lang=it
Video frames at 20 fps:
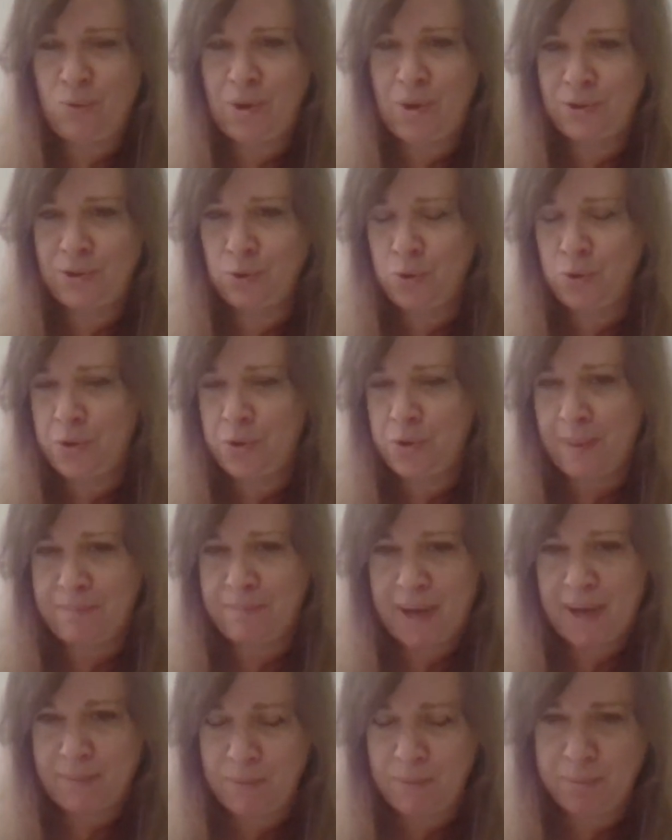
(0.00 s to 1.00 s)
quando noi
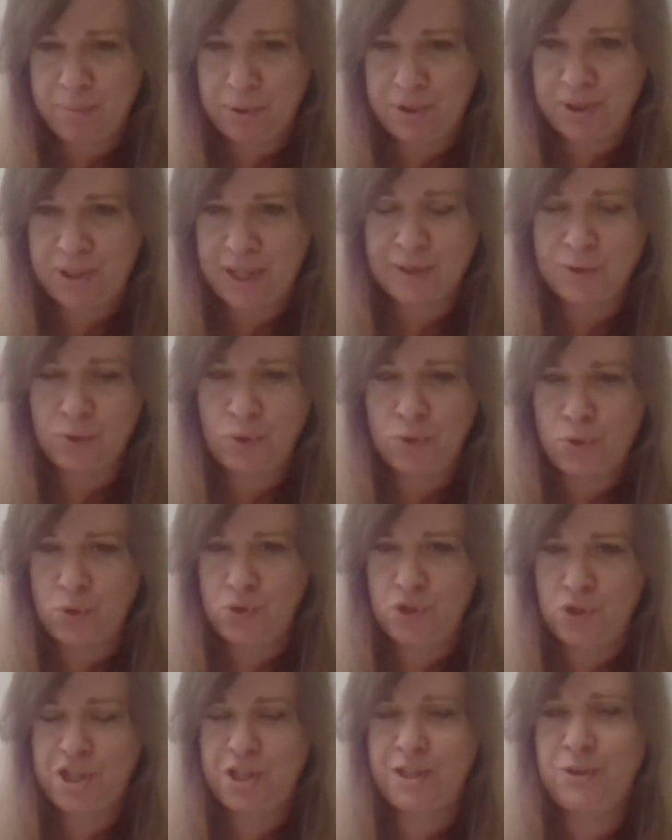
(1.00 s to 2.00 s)
abbiamo importato il
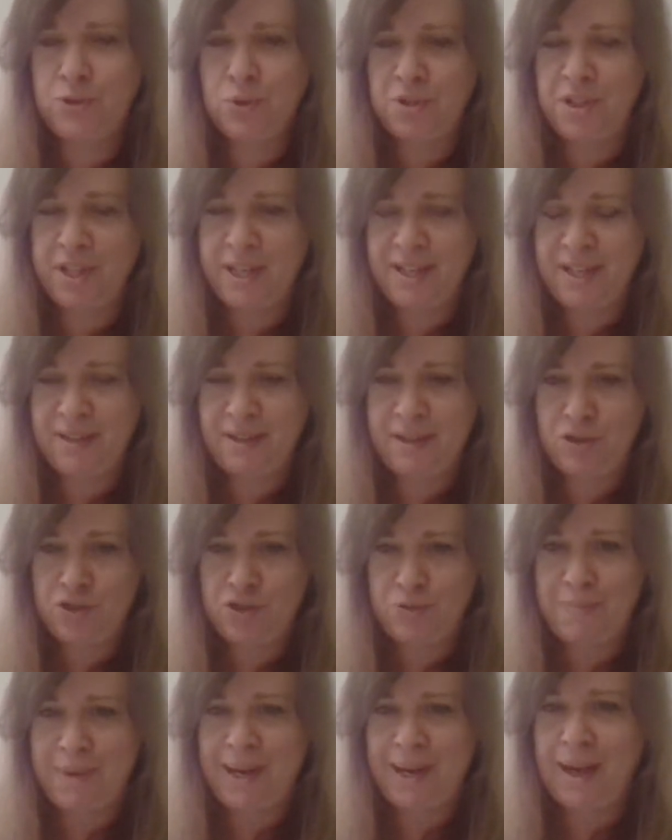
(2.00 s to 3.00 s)
concetto di
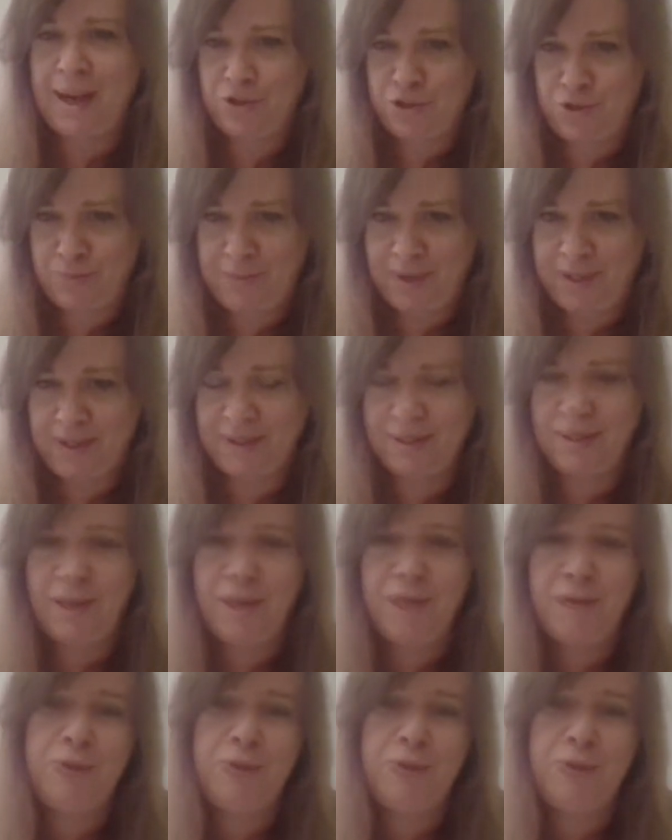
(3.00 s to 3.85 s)
heritage management